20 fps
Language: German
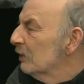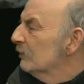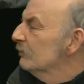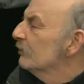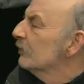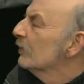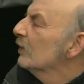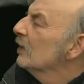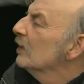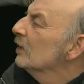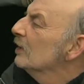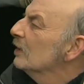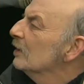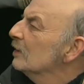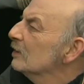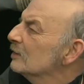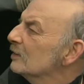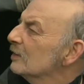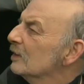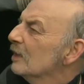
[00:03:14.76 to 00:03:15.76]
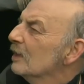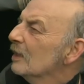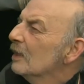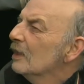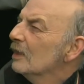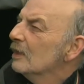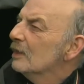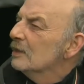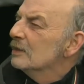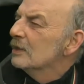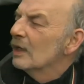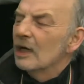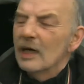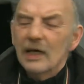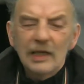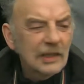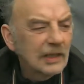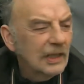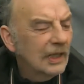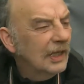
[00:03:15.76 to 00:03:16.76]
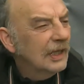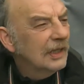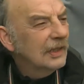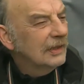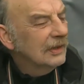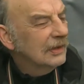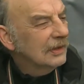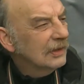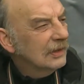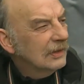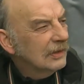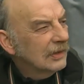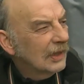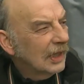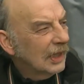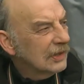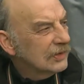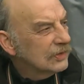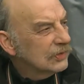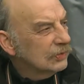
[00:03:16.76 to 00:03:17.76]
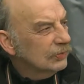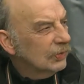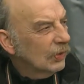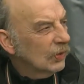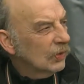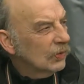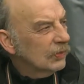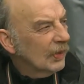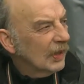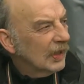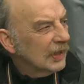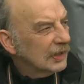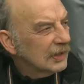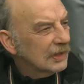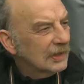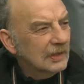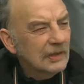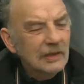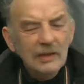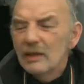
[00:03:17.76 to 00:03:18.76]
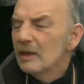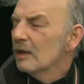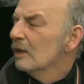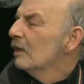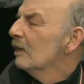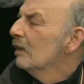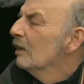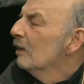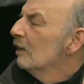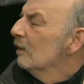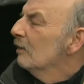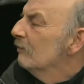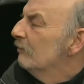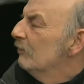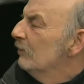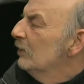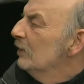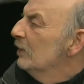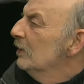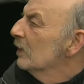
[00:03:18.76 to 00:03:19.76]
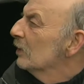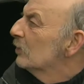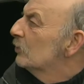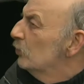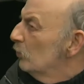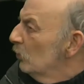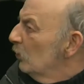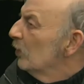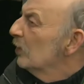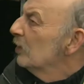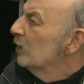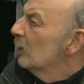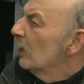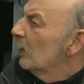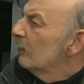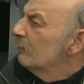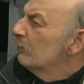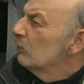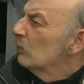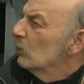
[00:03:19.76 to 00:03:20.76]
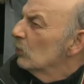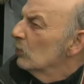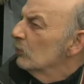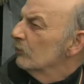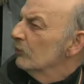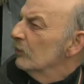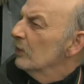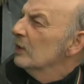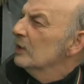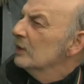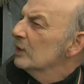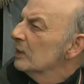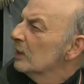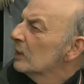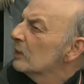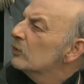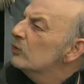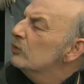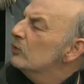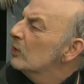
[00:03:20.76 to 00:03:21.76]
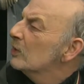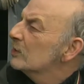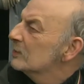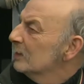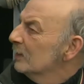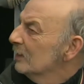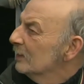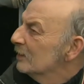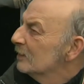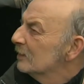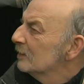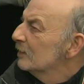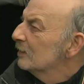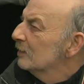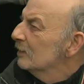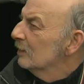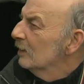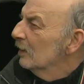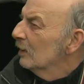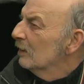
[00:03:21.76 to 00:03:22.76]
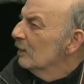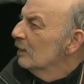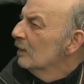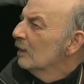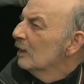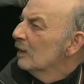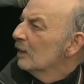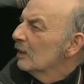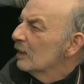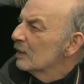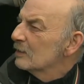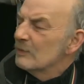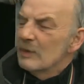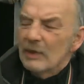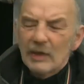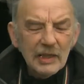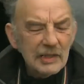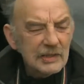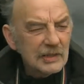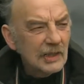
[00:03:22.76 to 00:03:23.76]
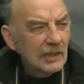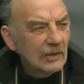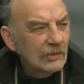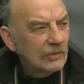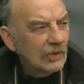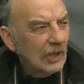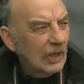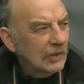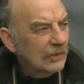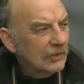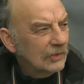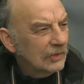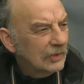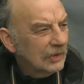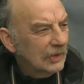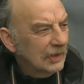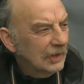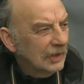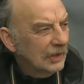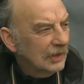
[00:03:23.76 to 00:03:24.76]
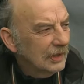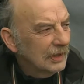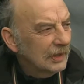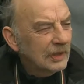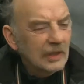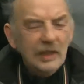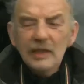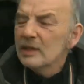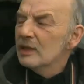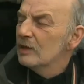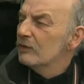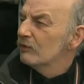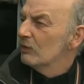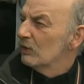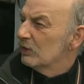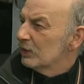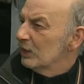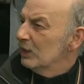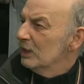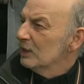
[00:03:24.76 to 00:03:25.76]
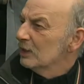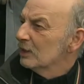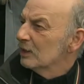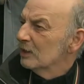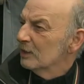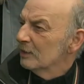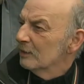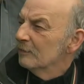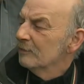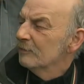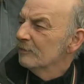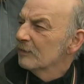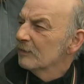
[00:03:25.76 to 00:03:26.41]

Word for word: Aufregendes, diese Adler äh, halt zu beobachten wie die natürlichen Abläufe in der Natur sind. Ja? Dass man das auch, auch äh, richtig verstehen kann.